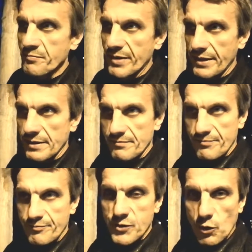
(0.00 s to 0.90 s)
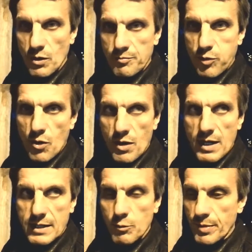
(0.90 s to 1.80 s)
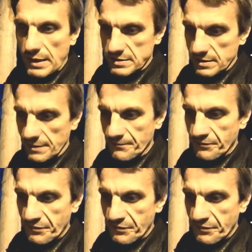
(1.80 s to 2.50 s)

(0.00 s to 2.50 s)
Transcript: при, до, по оккупации.